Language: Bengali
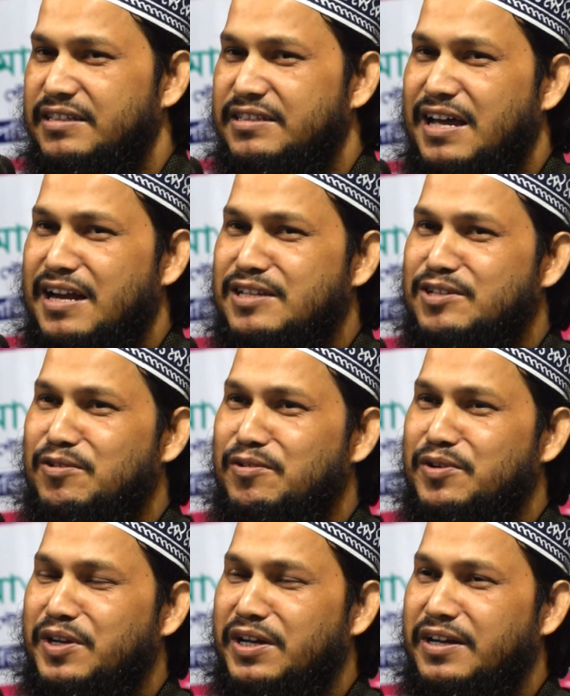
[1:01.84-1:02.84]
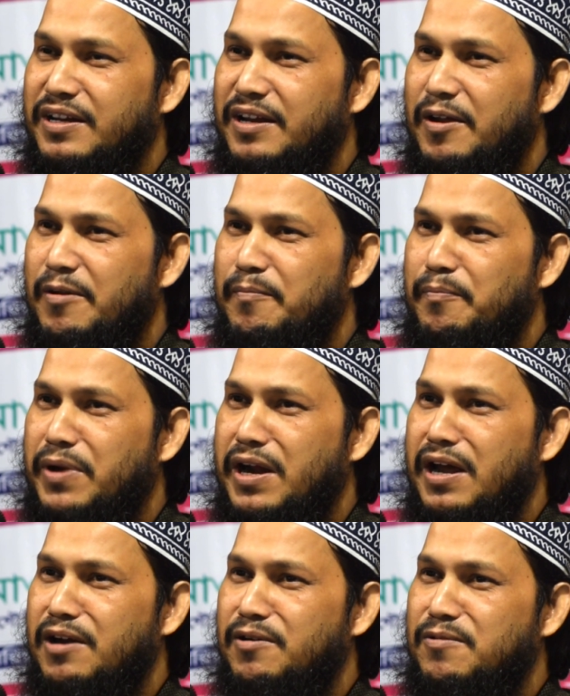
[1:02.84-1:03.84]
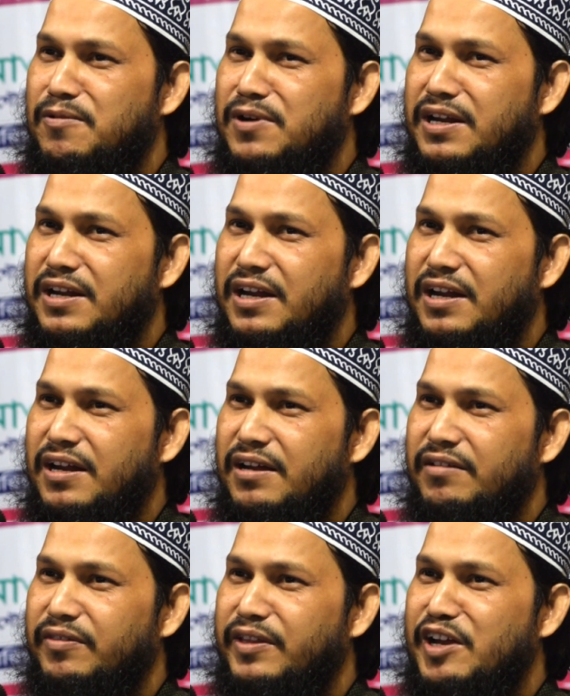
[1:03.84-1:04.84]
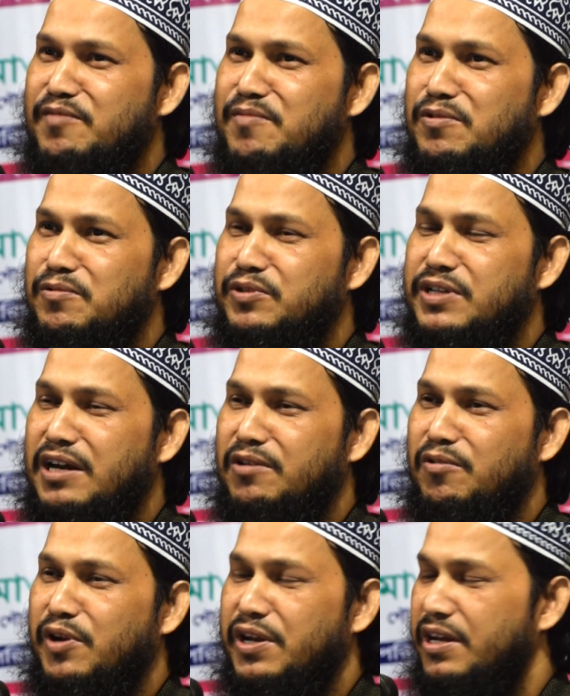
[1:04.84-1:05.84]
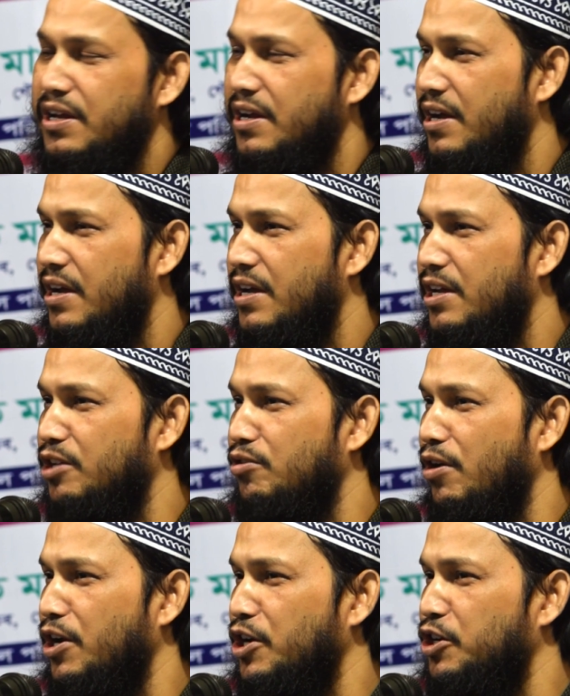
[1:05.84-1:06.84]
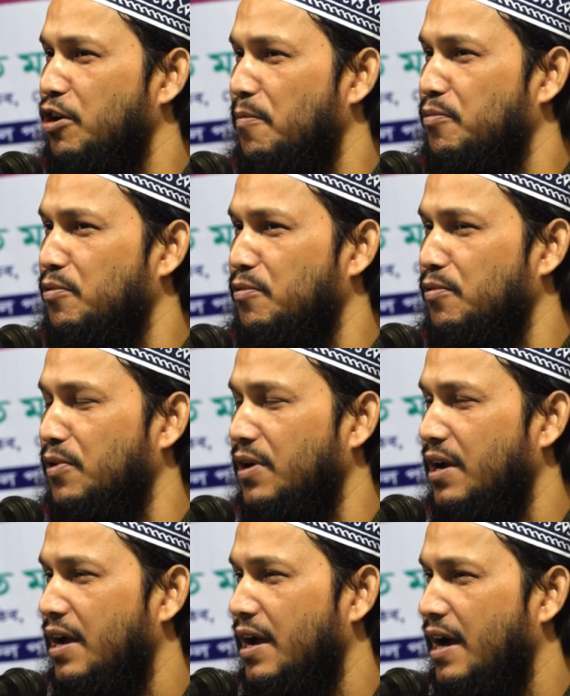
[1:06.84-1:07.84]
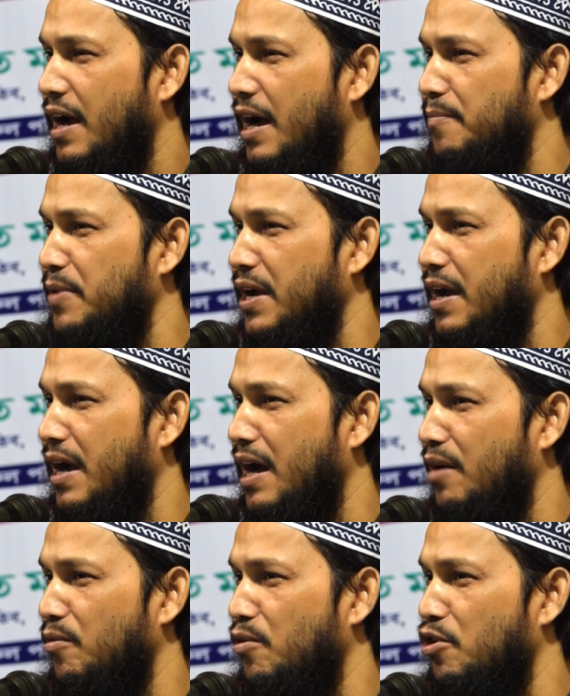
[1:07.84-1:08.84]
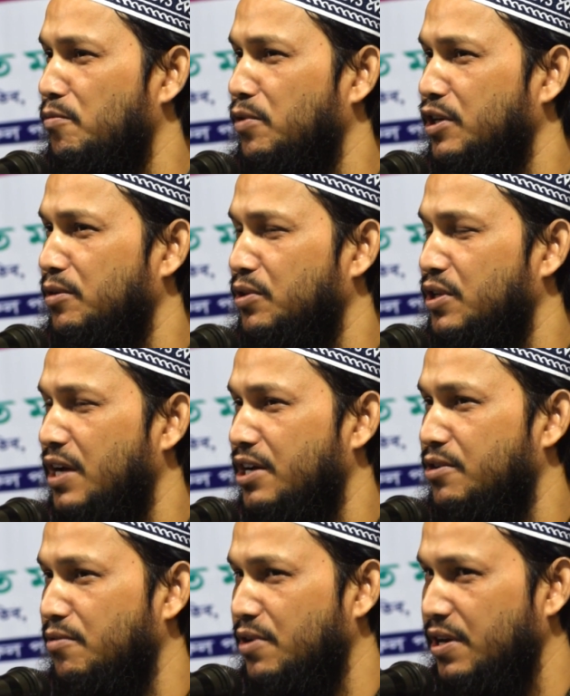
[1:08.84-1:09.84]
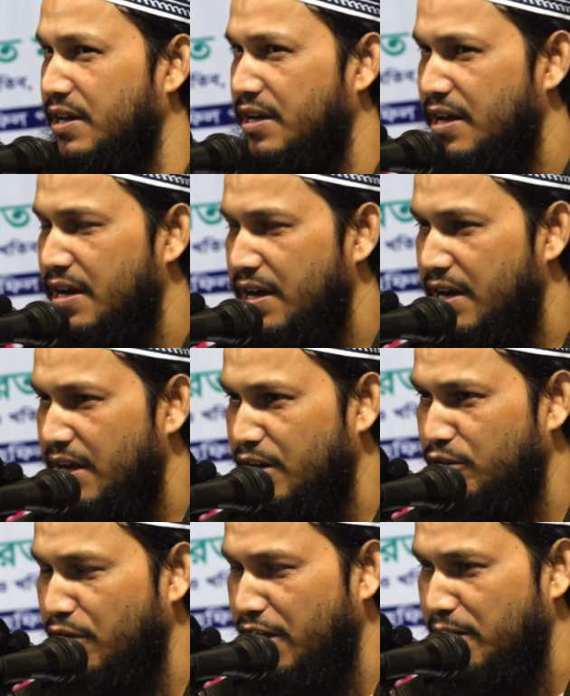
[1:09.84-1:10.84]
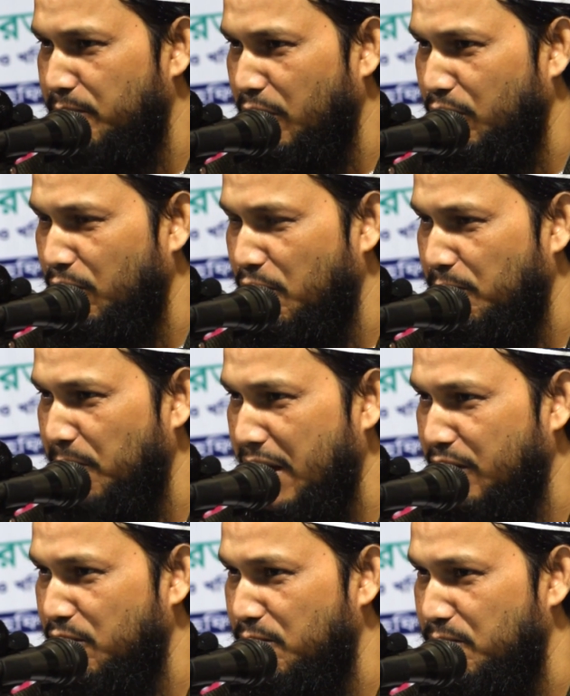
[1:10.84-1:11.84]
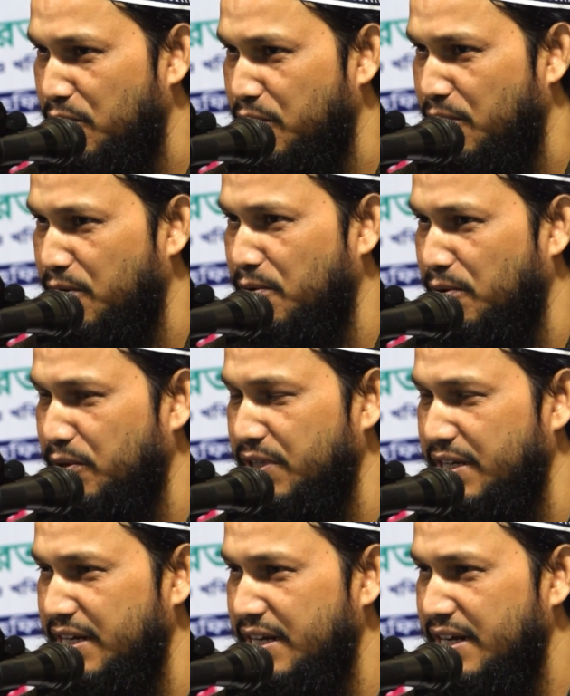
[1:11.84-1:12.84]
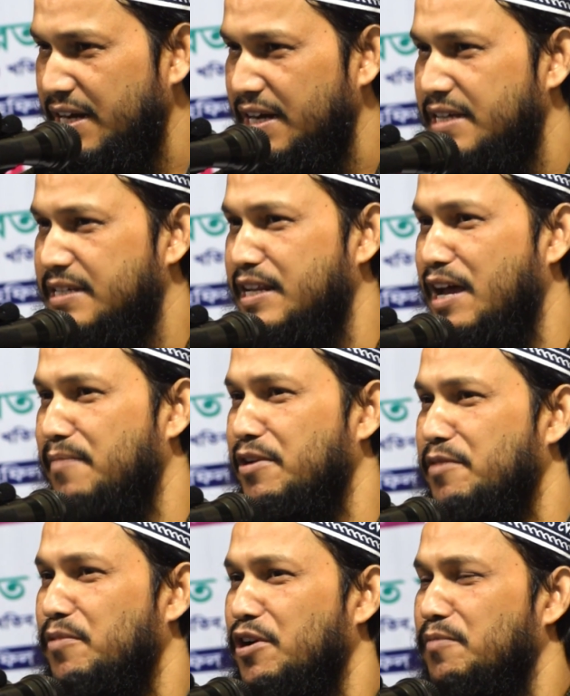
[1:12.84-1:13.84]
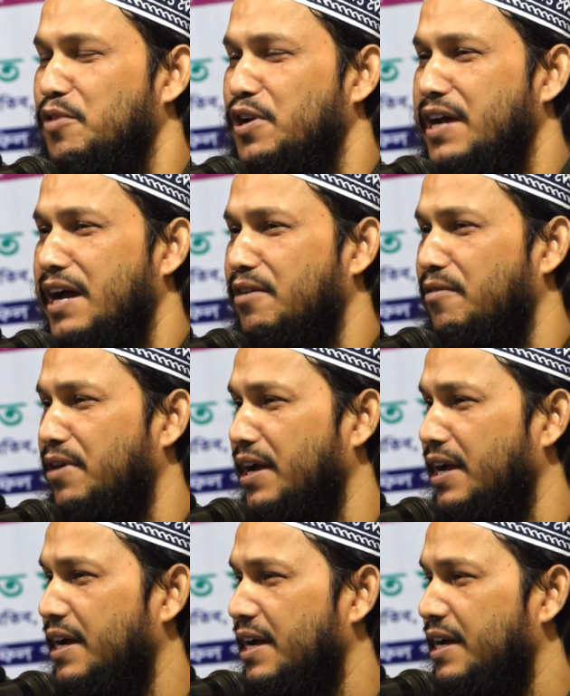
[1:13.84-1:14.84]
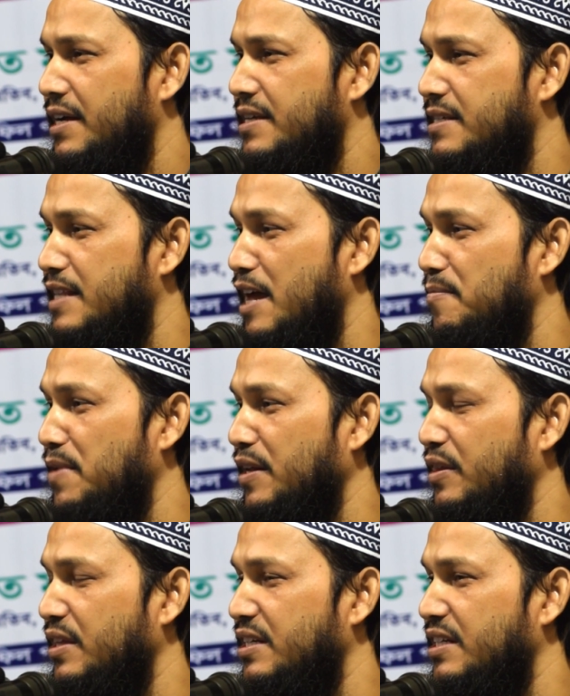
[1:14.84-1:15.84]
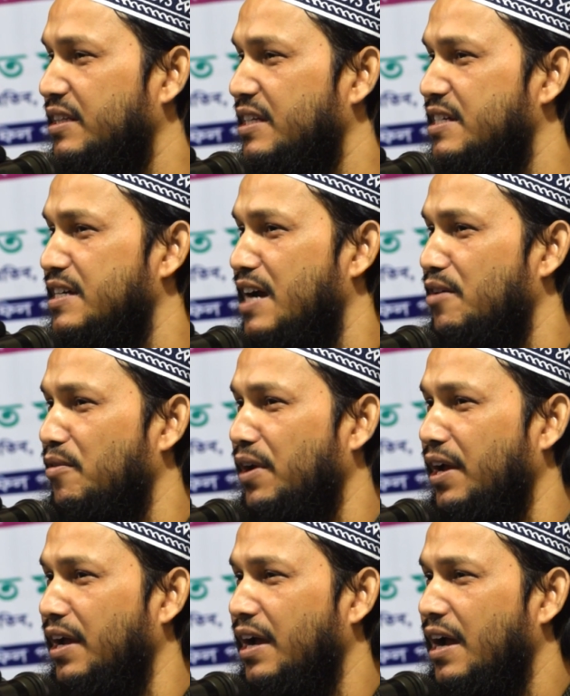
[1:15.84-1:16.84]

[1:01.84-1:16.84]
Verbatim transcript: দ্বারাজ কণ্ঠে প্রাণ খুলে দেলমন উজাড় করে হৃদয়ের সবটুকুন আবেগ আর অনুভূতিকে উচ্ছ্বাস করি হৃদয়ের বদ্ধ কপাটকে উন্মোচন করে দিয়ে ইসলামের বলে বলিয়ান হয়ে ইসলামের তেজে তেজিয়ান হয়ে